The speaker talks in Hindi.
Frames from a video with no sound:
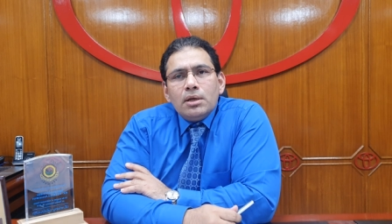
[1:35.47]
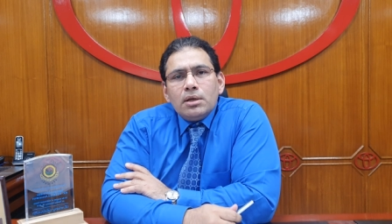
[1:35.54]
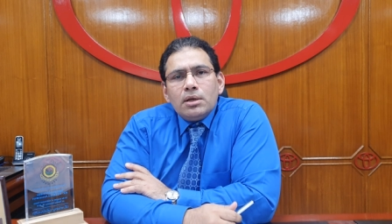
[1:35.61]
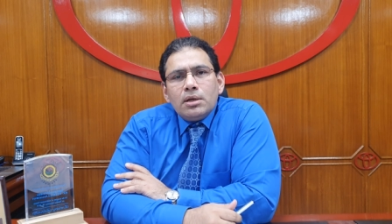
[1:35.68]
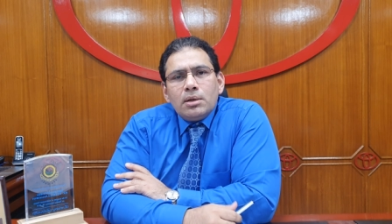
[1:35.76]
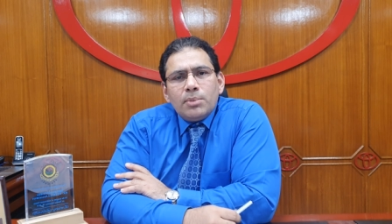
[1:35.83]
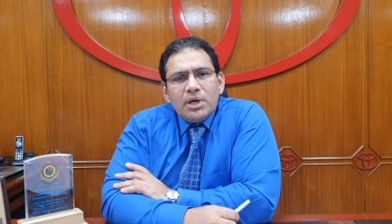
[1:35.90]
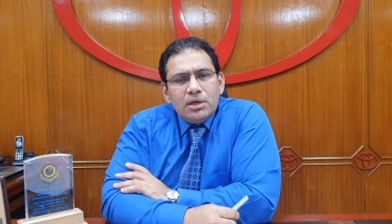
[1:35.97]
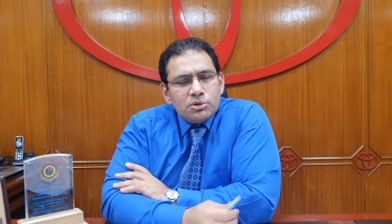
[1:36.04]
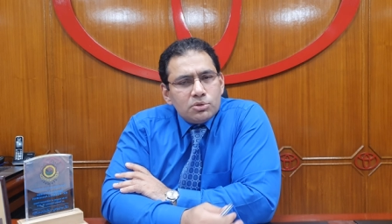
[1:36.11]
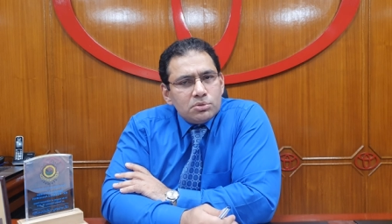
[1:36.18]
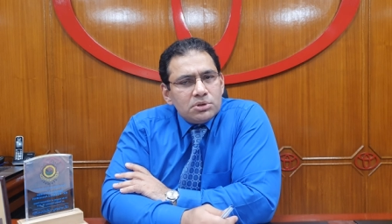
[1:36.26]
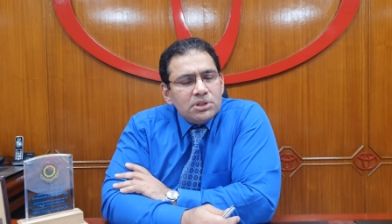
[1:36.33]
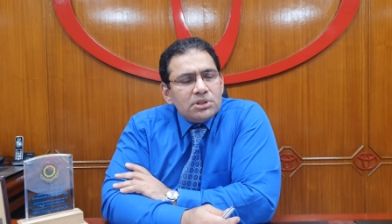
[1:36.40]
आ, हमारी
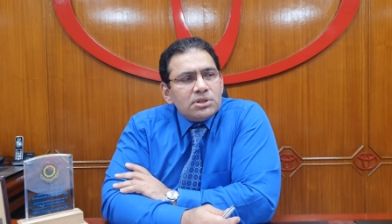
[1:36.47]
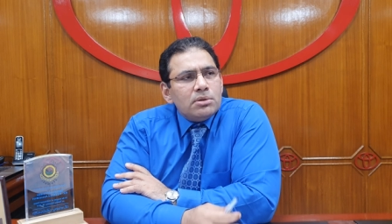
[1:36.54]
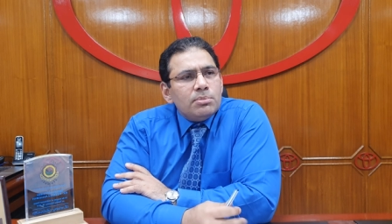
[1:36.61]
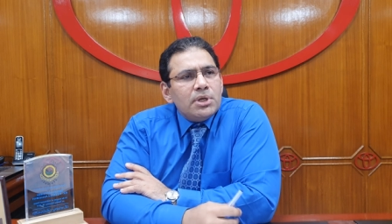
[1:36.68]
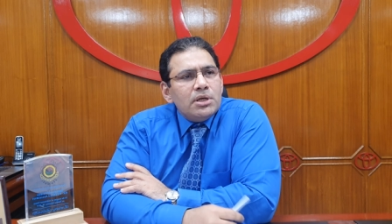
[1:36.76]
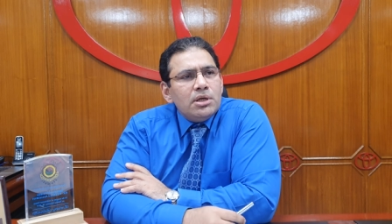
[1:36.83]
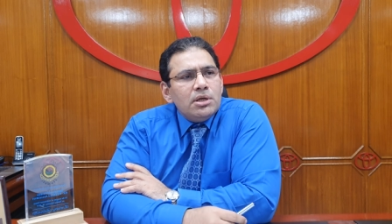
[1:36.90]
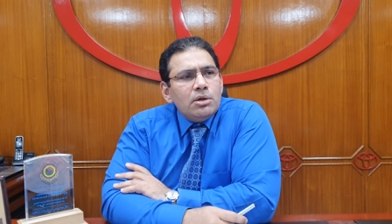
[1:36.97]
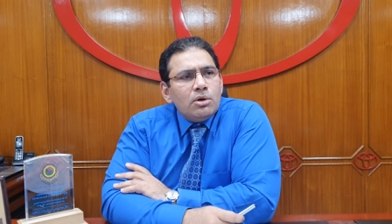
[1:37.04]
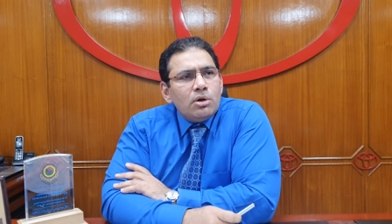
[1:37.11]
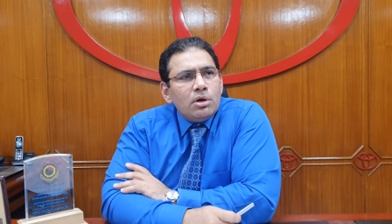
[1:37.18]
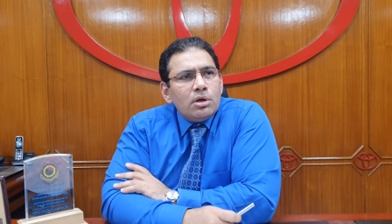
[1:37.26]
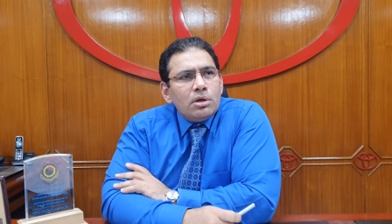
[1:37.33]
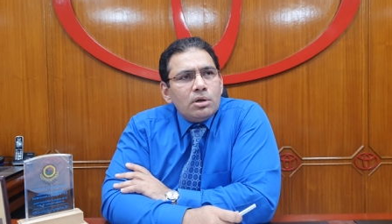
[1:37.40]
एसोसिएशन बनी
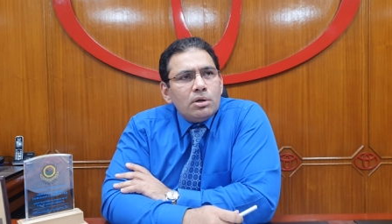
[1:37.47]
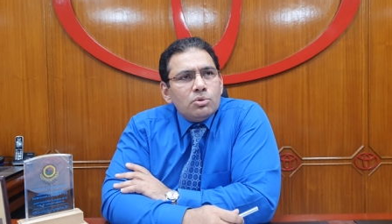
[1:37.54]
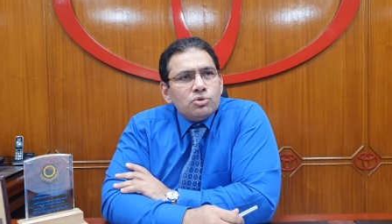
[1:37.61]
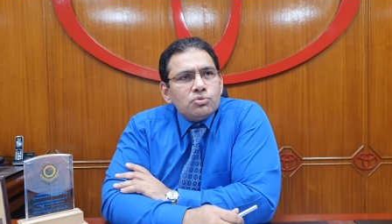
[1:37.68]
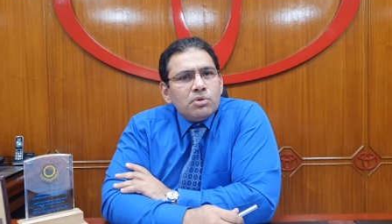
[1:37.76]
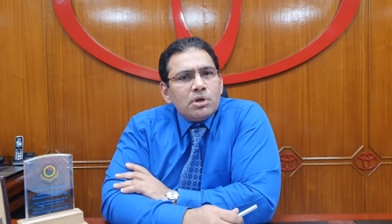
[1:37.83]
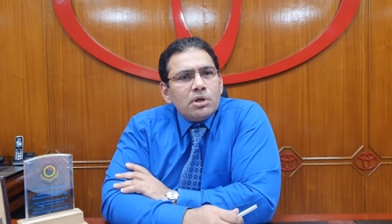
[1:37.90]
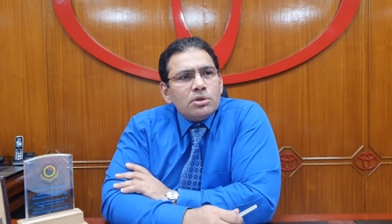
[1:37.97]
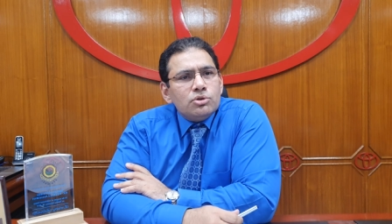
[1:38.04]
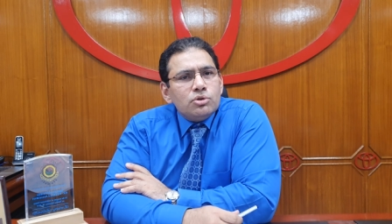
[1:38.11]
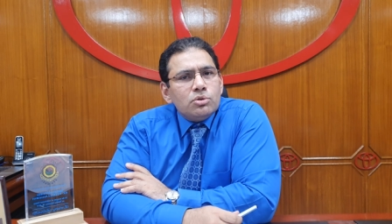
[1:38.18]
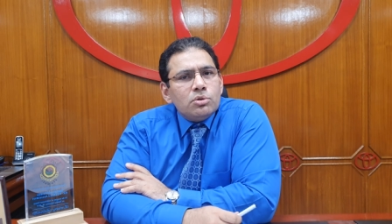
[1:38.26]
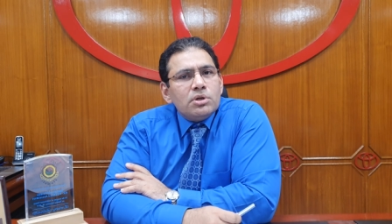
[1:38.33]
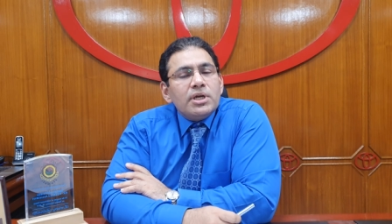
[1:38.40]
और उस वक़्त
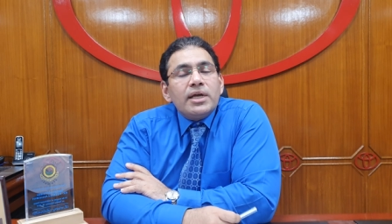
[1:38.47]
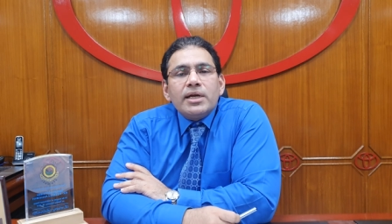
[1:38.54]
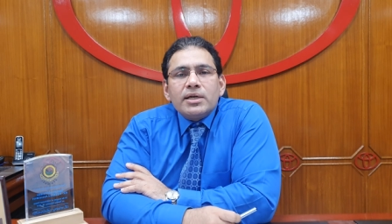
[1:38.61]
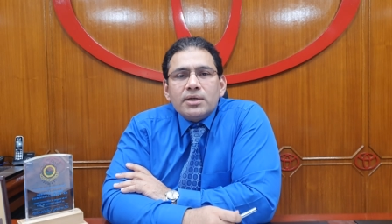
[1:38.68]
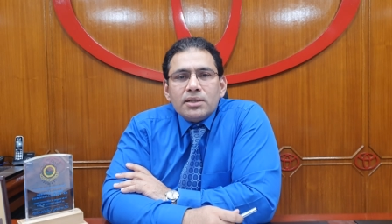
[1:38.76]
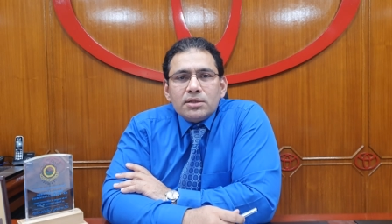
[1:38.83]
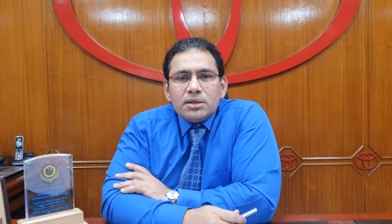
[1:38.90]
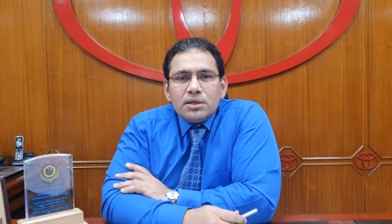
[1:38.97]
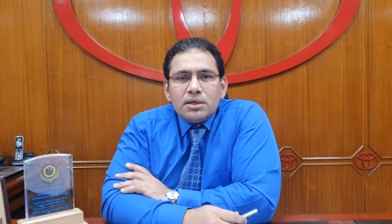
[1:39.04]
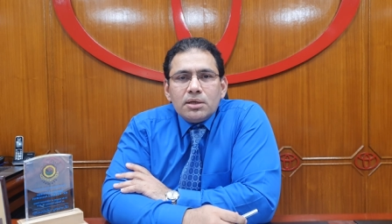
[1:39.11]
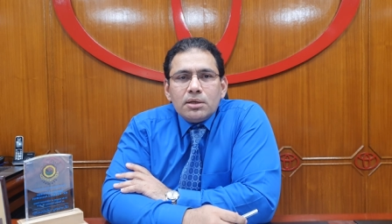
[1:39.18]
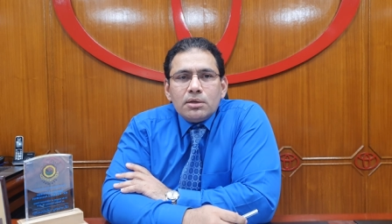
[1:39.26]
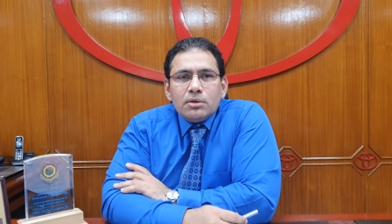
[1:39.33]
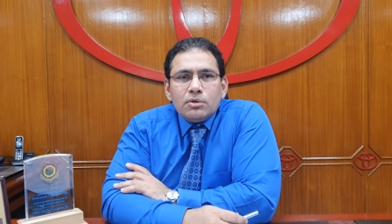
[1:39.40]
जो डायरेक्टर
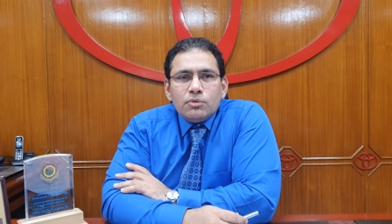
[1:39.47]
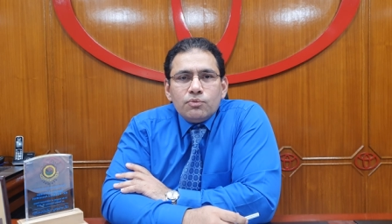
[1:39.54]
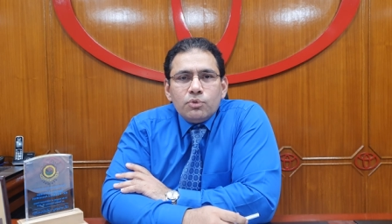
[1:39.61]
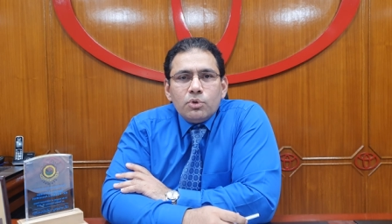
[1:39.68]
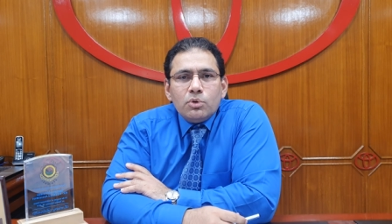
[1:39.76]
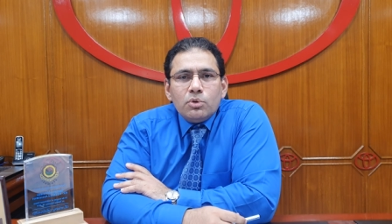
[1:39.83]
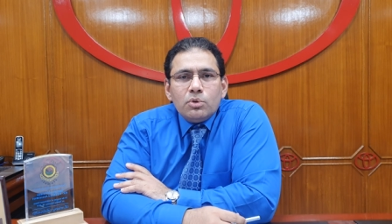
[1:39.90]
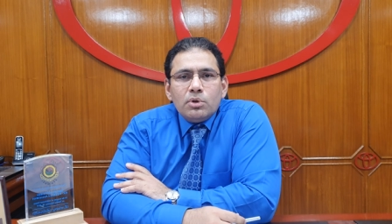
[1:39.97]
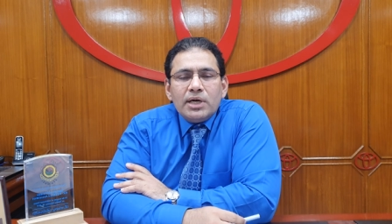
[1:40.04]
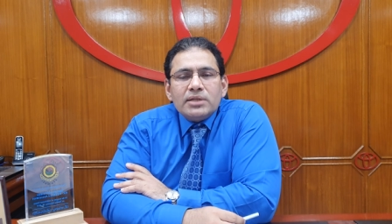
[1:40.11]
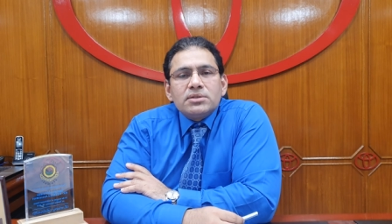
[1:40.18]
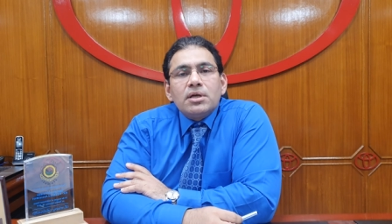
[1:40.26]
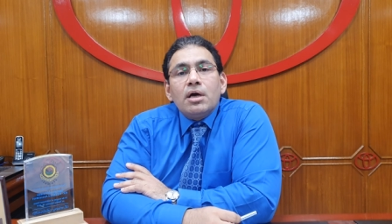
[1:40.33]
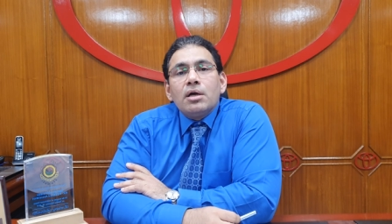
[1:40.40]
थे वो
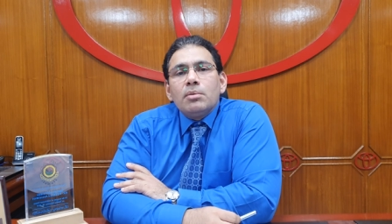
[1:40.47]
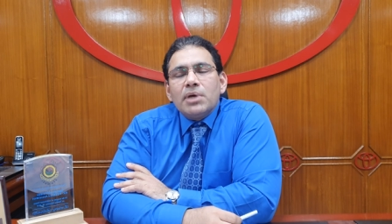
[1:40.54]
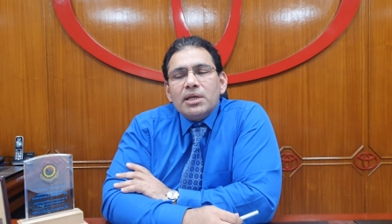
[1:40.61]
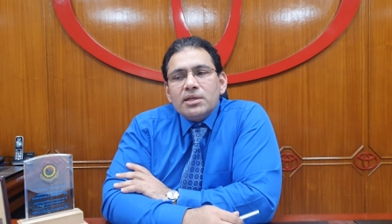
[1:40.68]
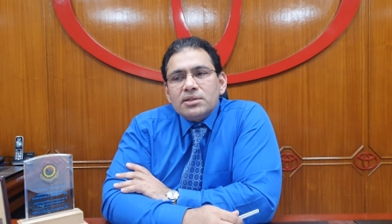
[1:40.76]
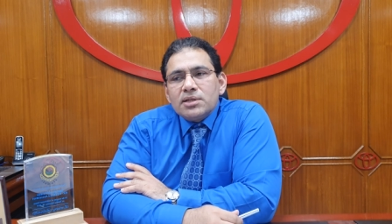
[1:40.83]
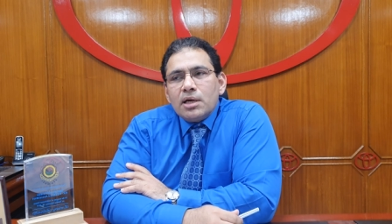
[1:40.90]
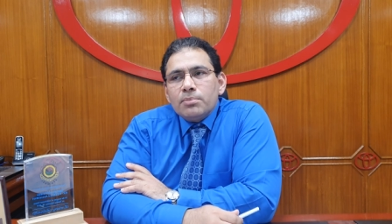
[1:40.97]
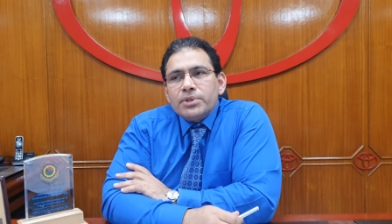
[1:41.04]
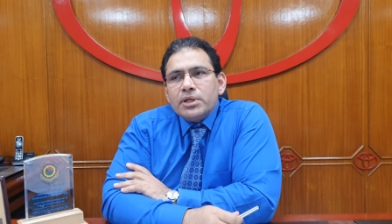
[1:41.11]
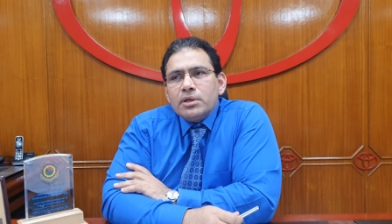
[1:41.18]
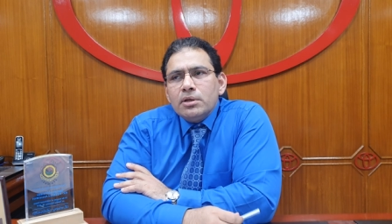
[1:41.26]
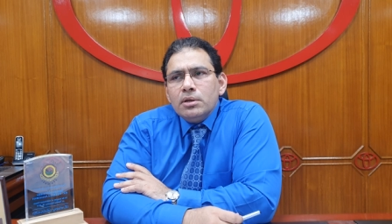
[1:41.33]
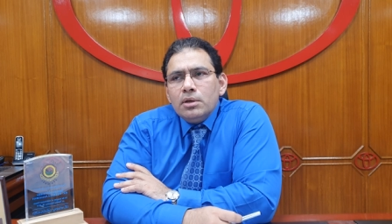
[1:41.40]
एहसान मलिक साहब थे